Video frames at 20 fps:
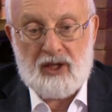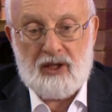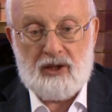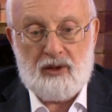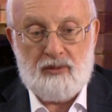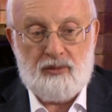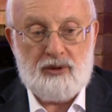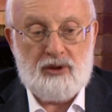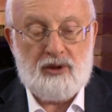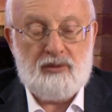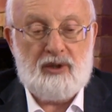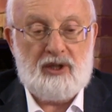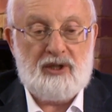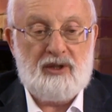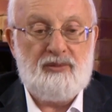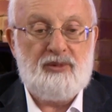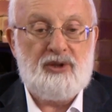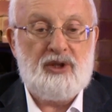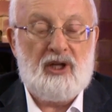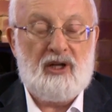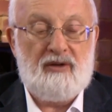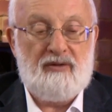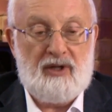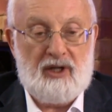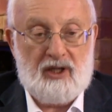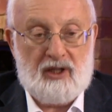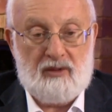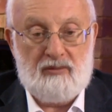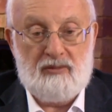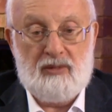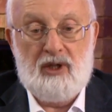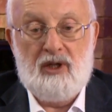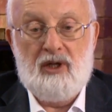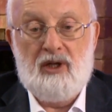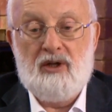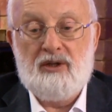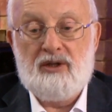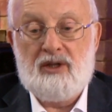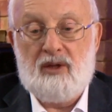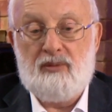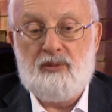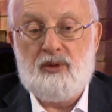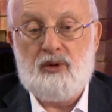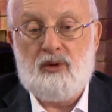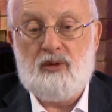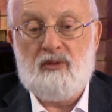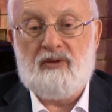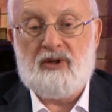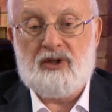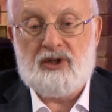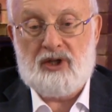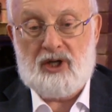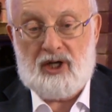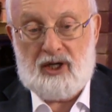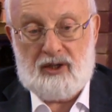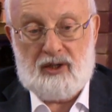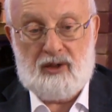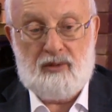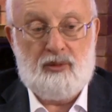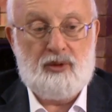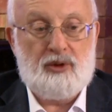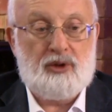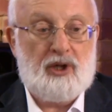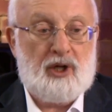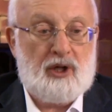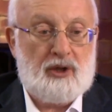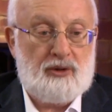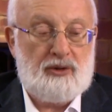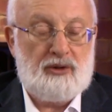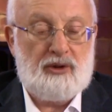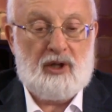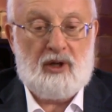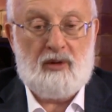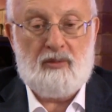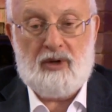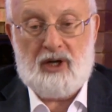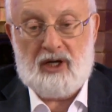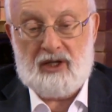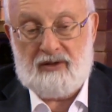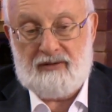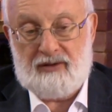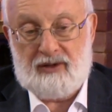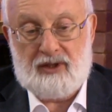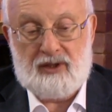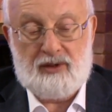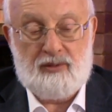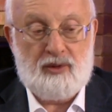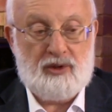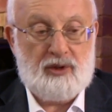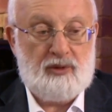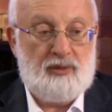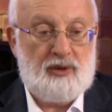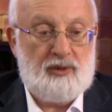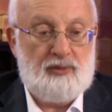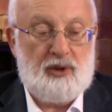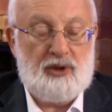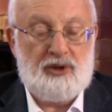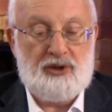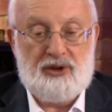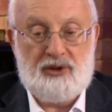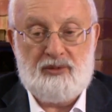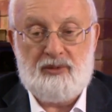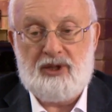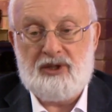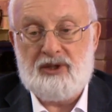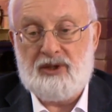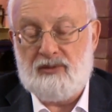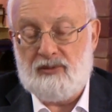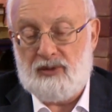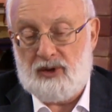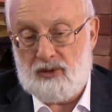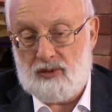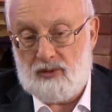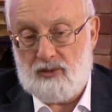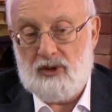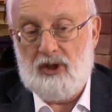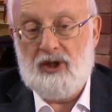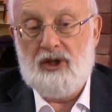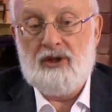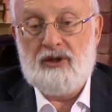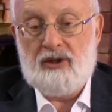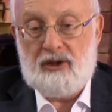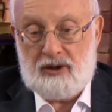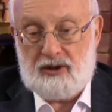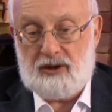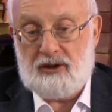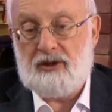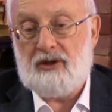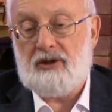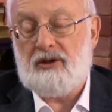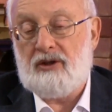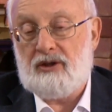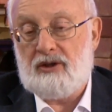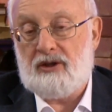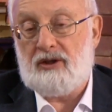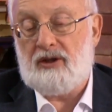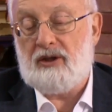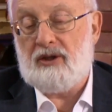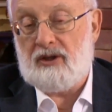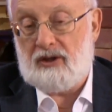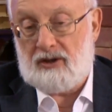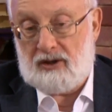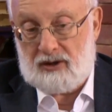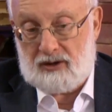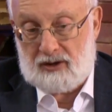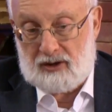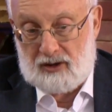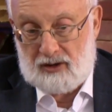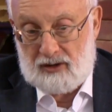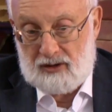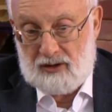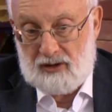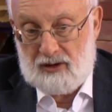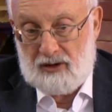ты будешь большим человеком, тебя будут уважать, ты будешь хорошо зарабатывать, ты сможешь обеспечить себя семью. Ты, ты, ты, ты, ты, ты, ты, ты, ты.